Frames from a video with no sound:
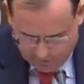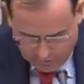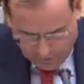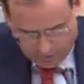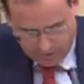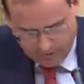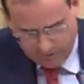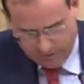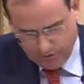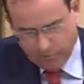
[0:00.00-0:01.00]
Creo que
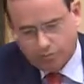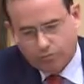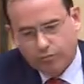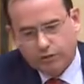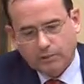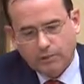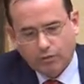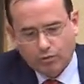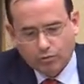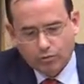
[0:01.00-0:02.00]
debe haber un
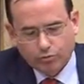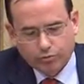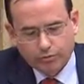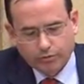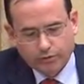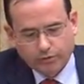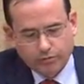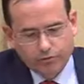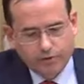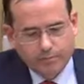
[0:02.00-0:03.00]
trabajo conjunto entre
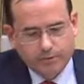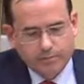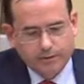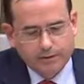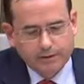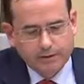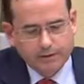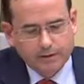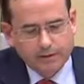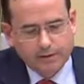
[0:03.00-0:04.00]
todos que permita
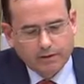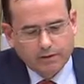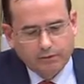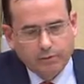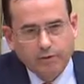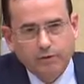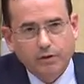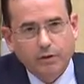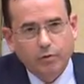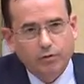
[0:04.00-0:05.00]
que ese
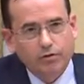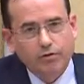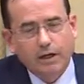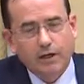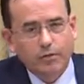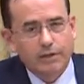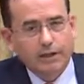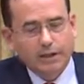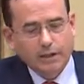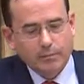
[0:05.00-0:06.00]
espíritu de acuerdo sea algo
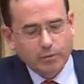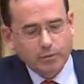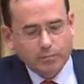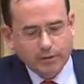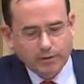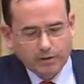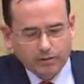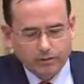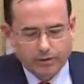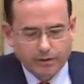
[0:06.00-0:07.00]
que cale por completo en
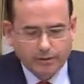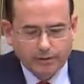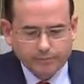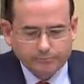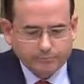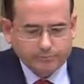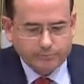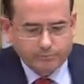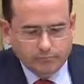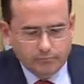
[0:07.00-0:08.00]
la sociedad.
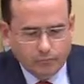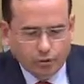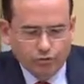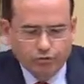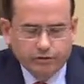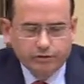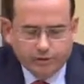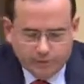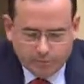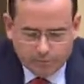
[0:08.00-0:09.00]
Todos
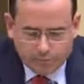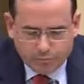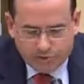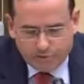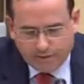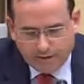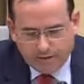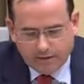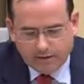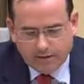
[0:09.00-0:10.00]
debemos poder
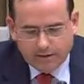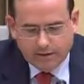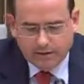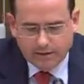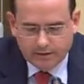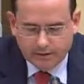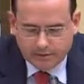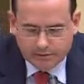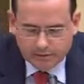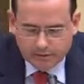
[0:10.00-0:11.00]
mirar cara a cara a la
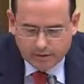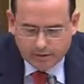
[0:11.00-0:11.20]
gente